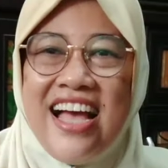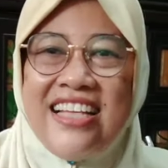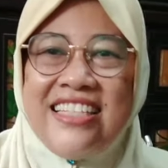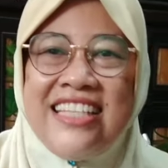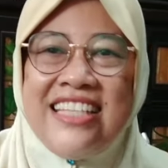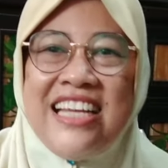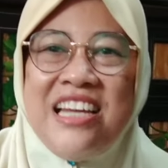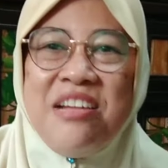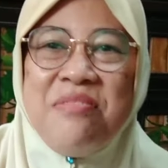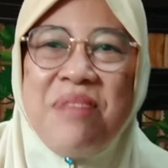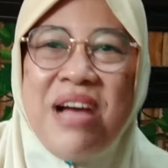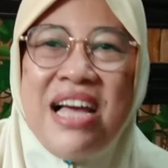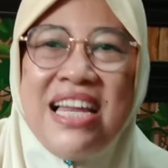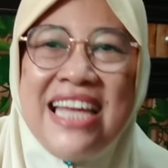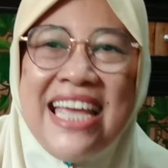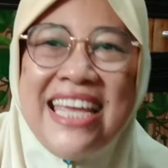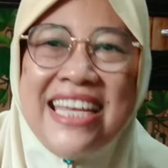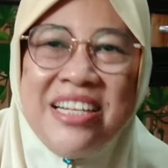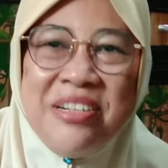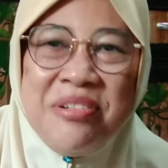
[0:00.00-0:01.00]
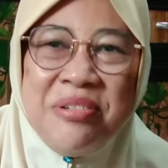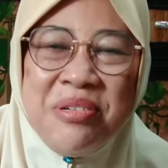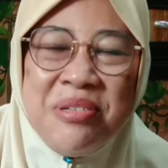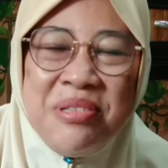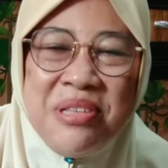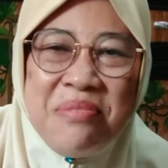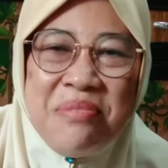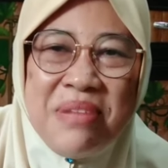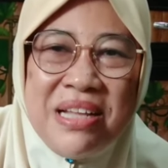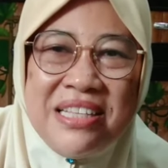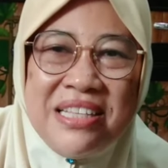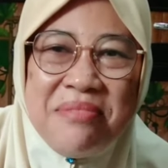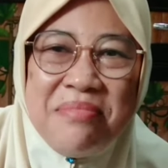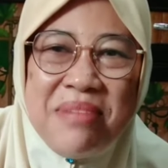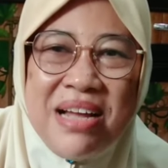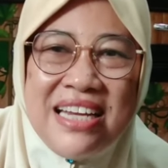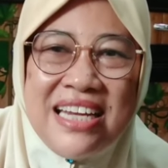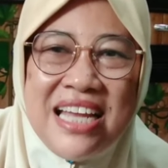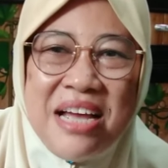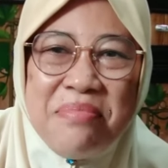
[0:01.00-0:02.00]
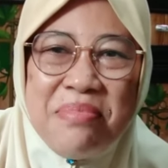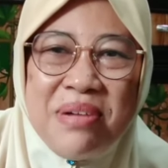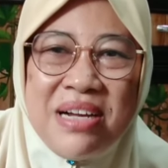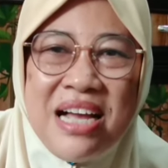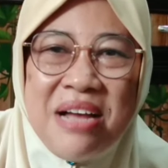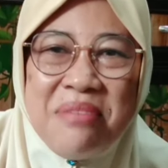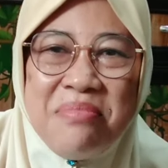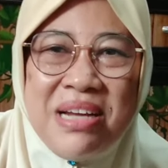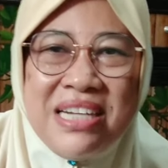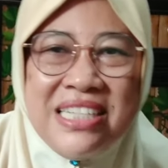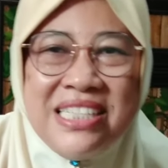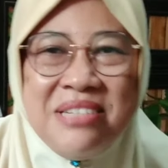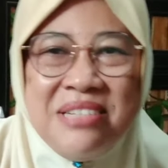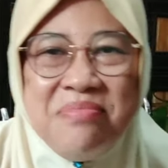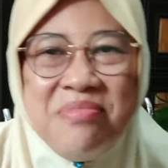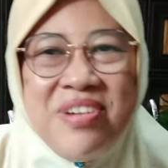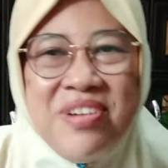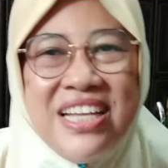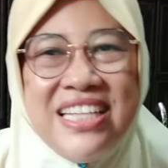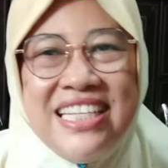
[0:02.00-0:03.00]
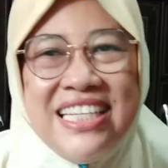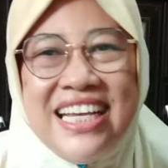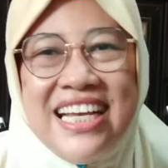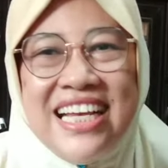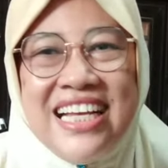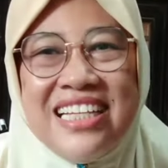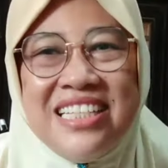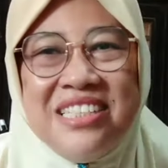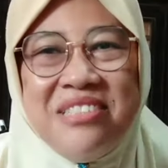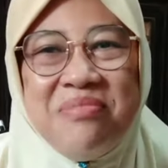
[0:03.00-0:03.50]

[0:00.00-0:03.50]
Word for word: Assalamualaikum teman-teman, apa kabar semuanya?